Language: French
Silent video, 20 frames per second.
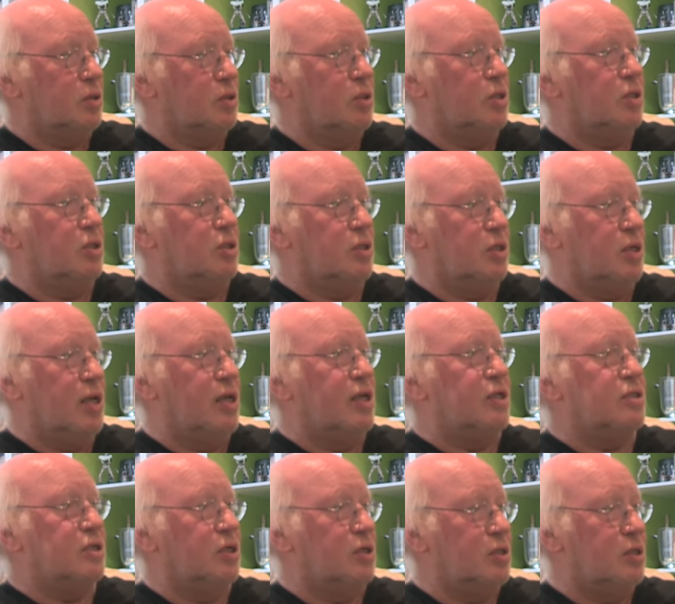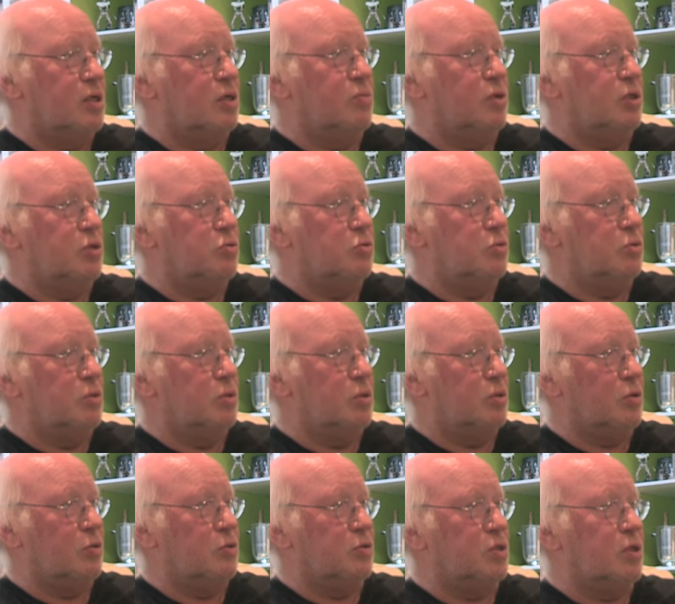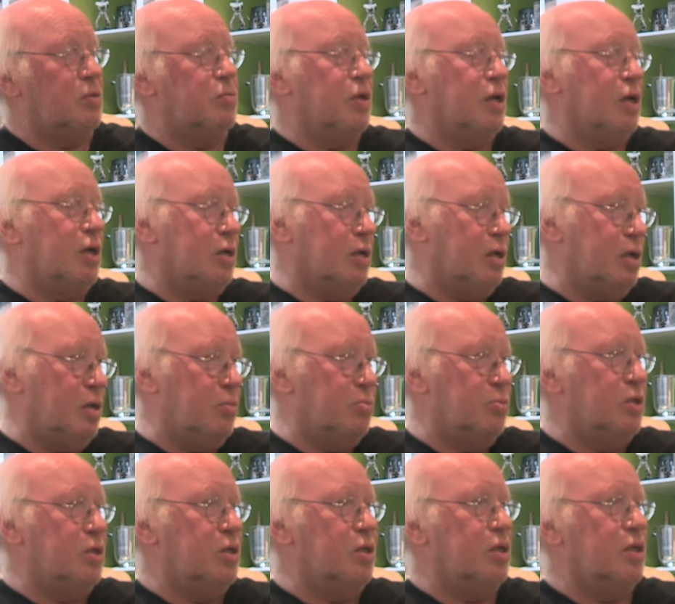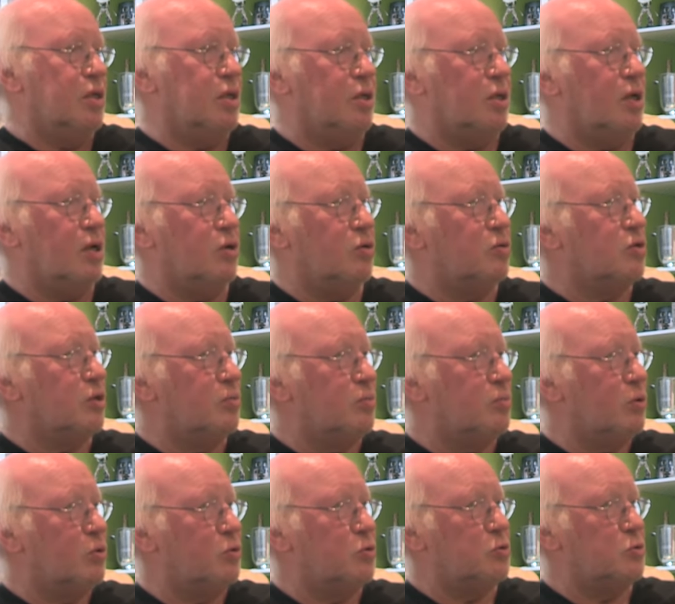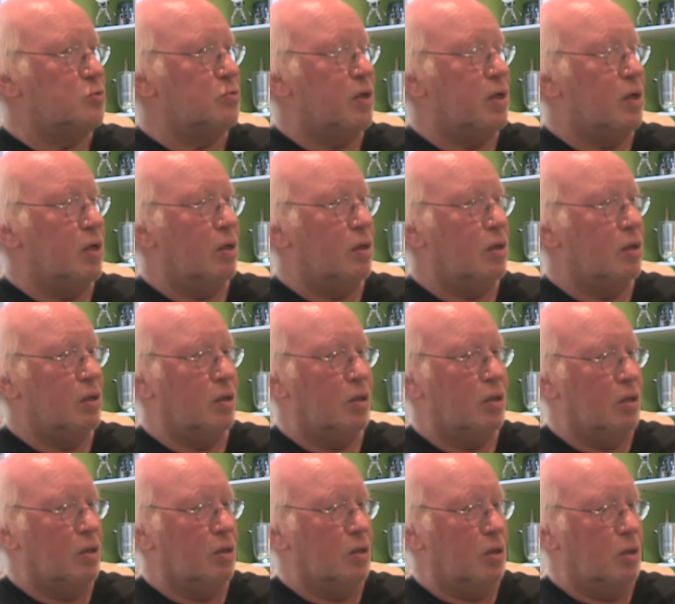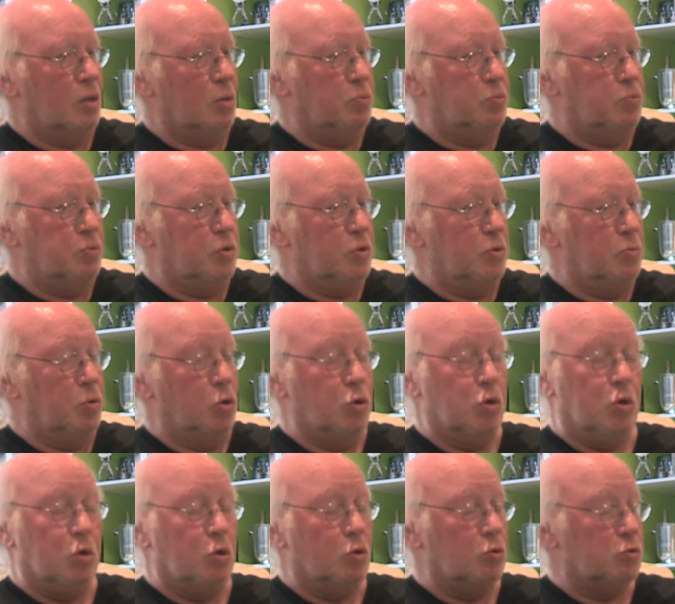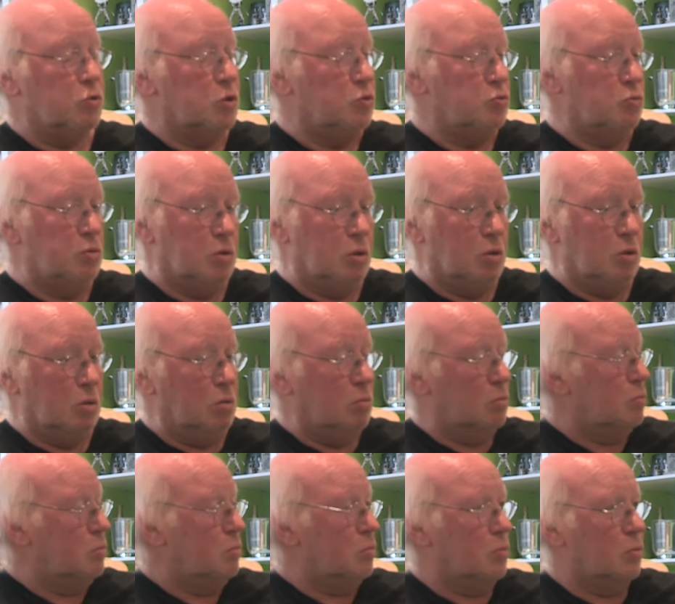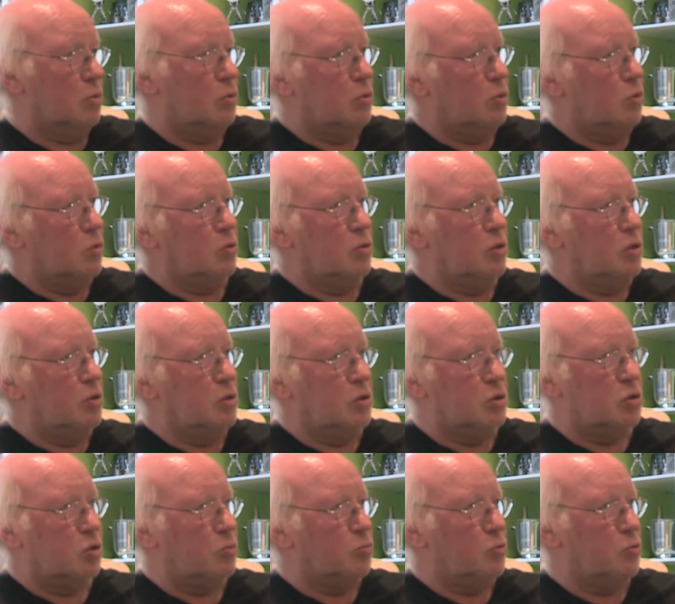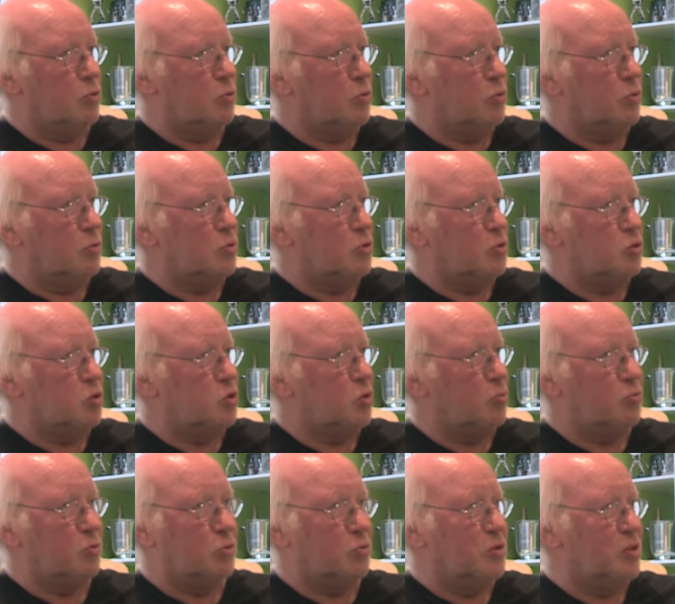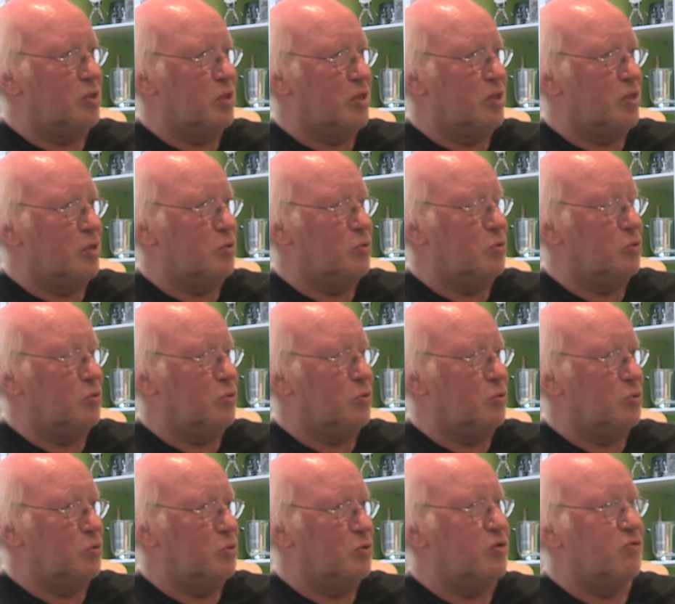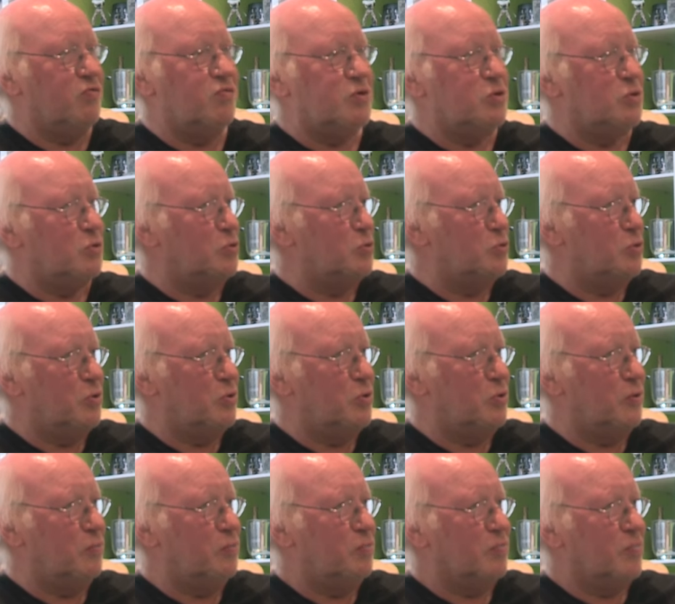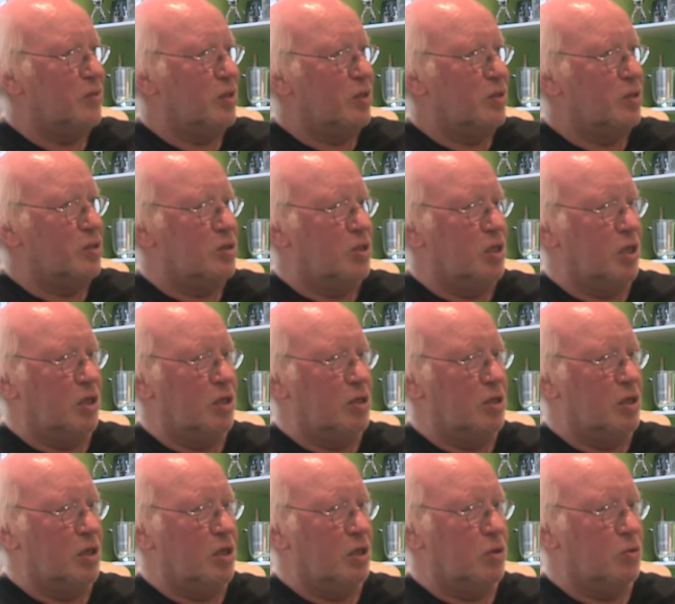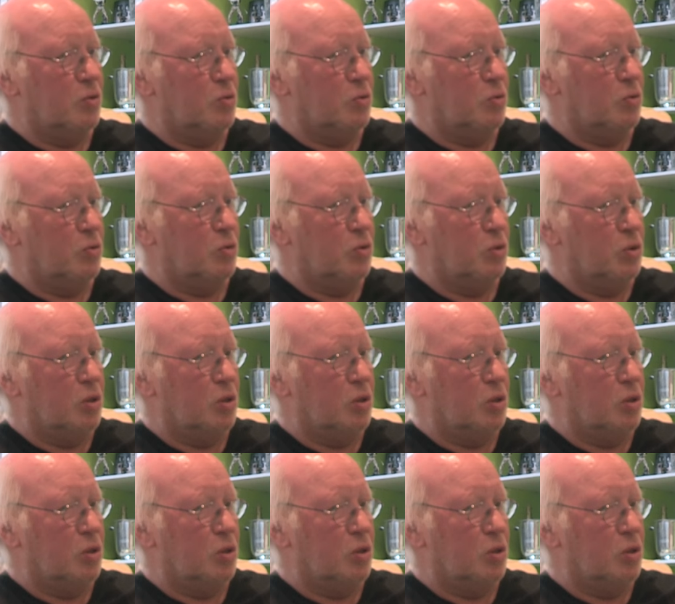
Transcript: qui était à l'internat à Béthune, que sa mère a amené à l'entraînement le soir. Et puis, ben, dans la continuité, on a été champion, de, division honneur. Derrière, euh,